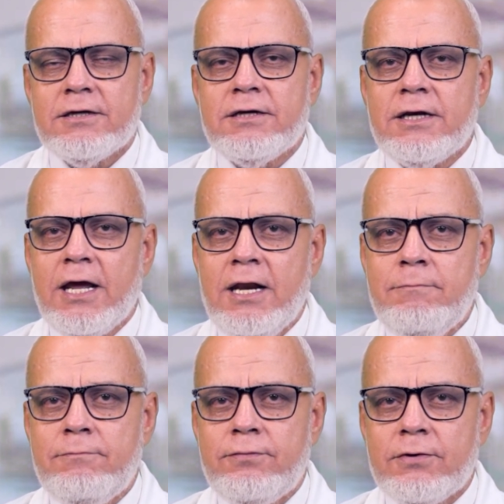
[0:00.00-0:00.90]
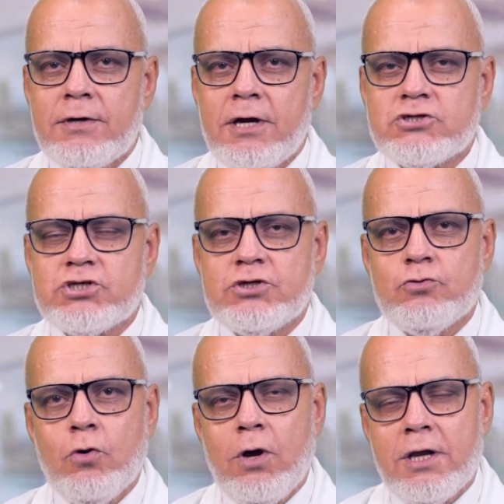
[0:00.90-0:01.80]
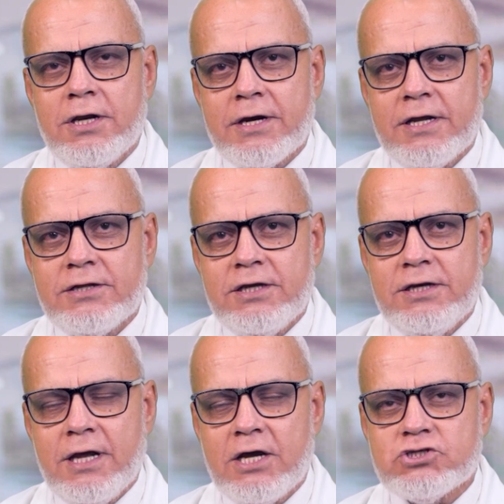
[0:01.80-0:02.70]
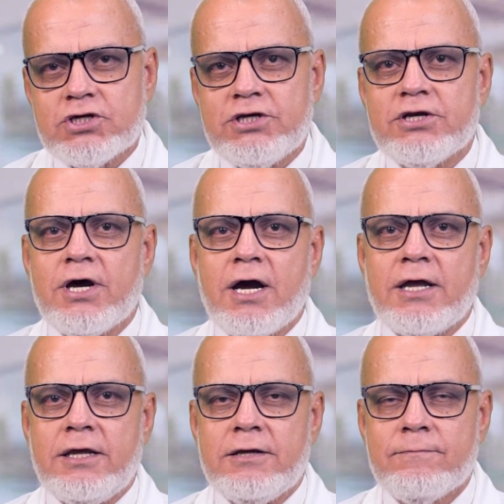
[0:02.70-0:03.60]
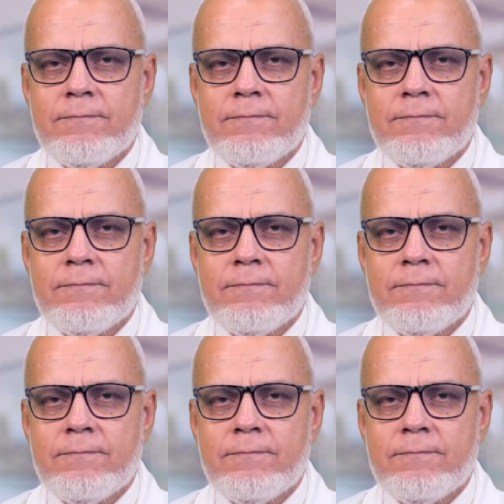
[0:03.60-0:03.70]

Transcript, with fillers: للقلب عشان يضخ على الرئتين عشان ينقيه